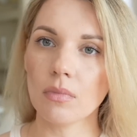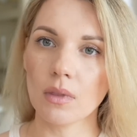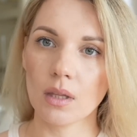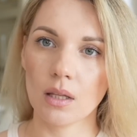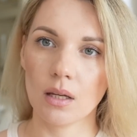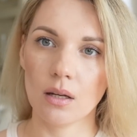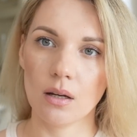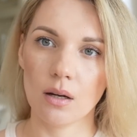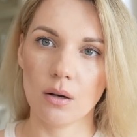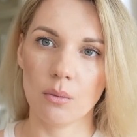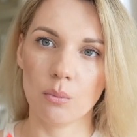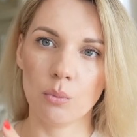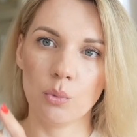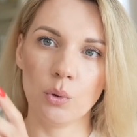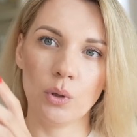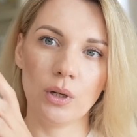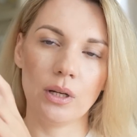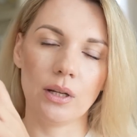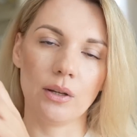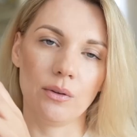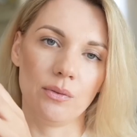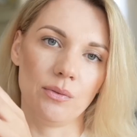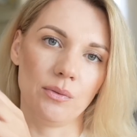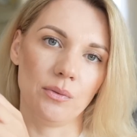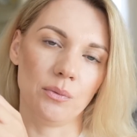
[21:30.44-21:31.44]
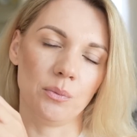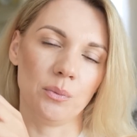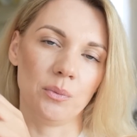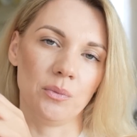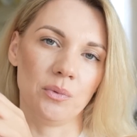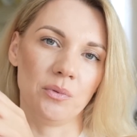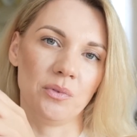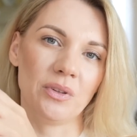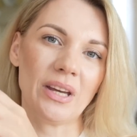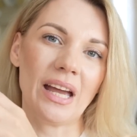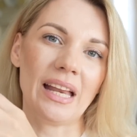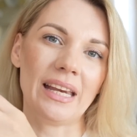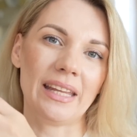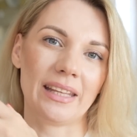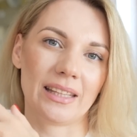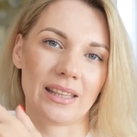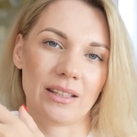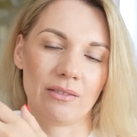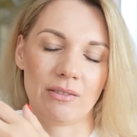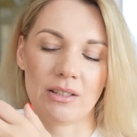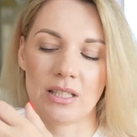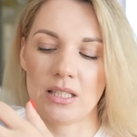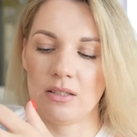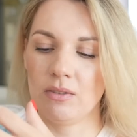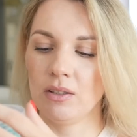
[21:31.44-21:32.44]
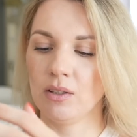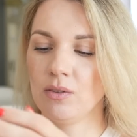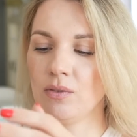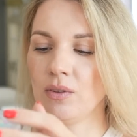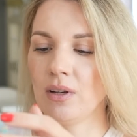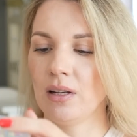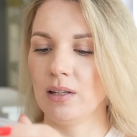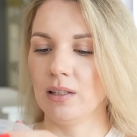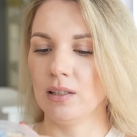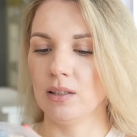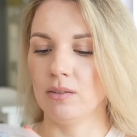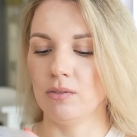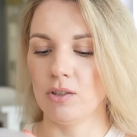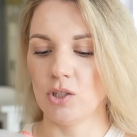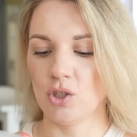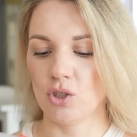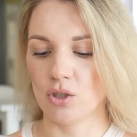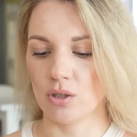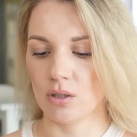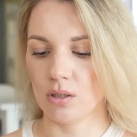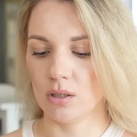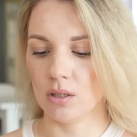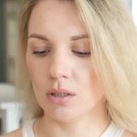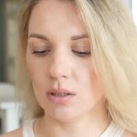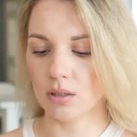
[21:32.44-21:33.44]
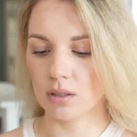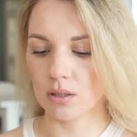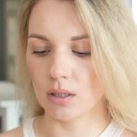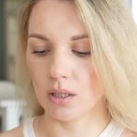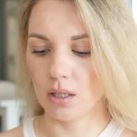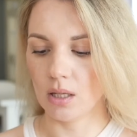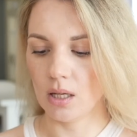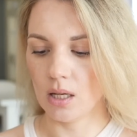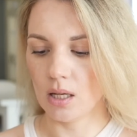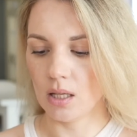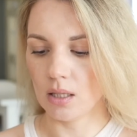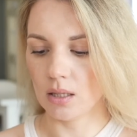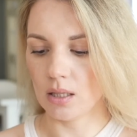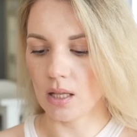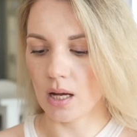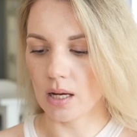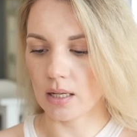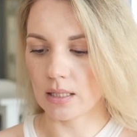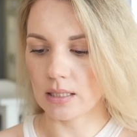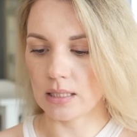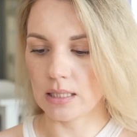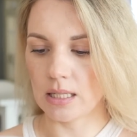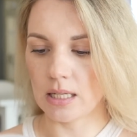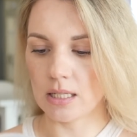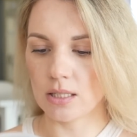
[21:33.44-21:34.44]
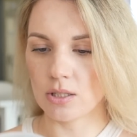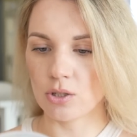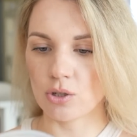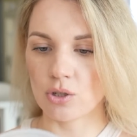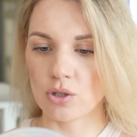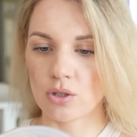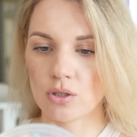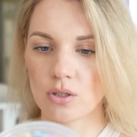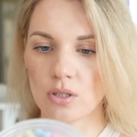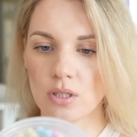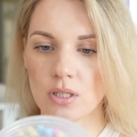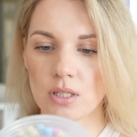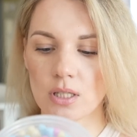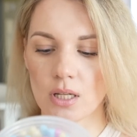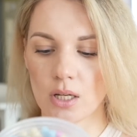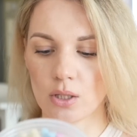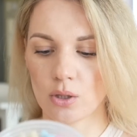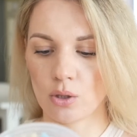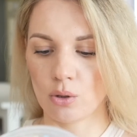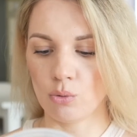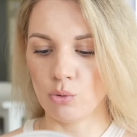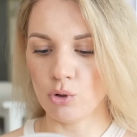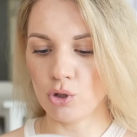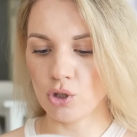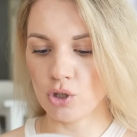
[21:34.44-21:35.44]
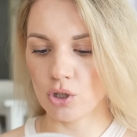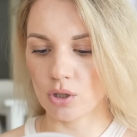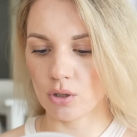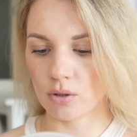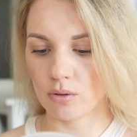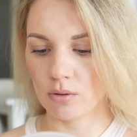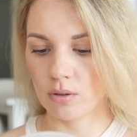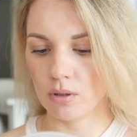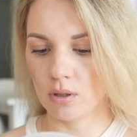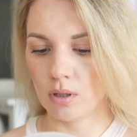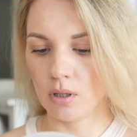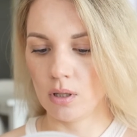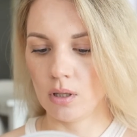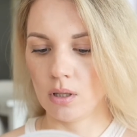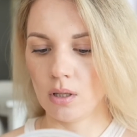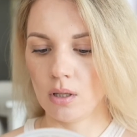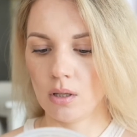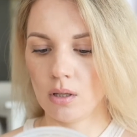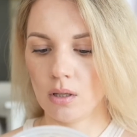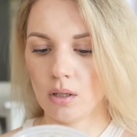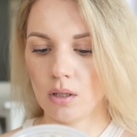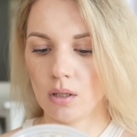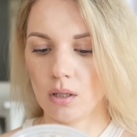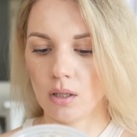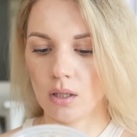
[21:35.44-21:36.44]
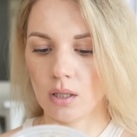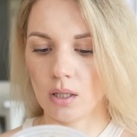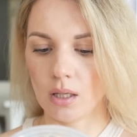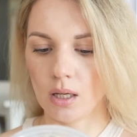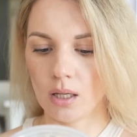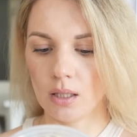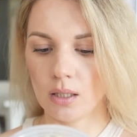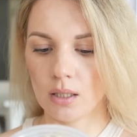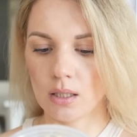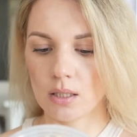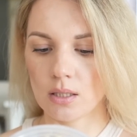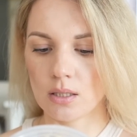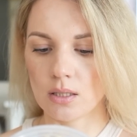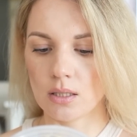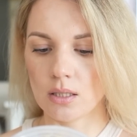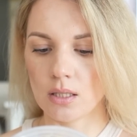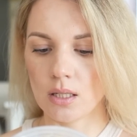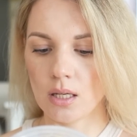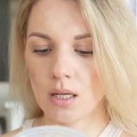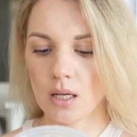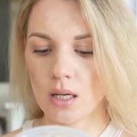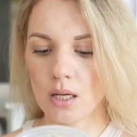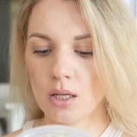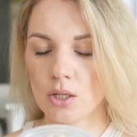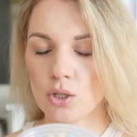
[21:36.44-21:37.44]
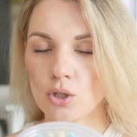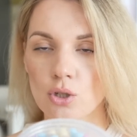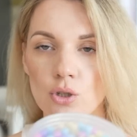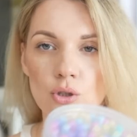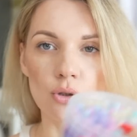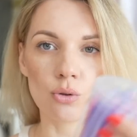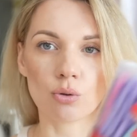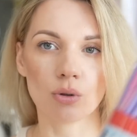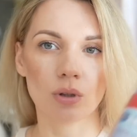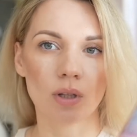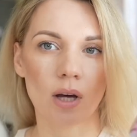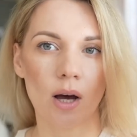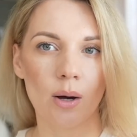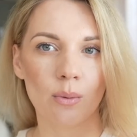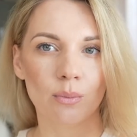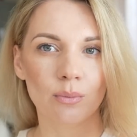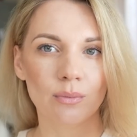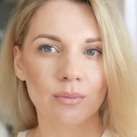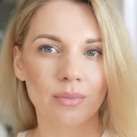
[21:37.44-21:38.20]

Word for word: а, более фиолетовый цвет, фиолетовые чернила. Так, здесь 60 ручек. И я надеюсь, что нам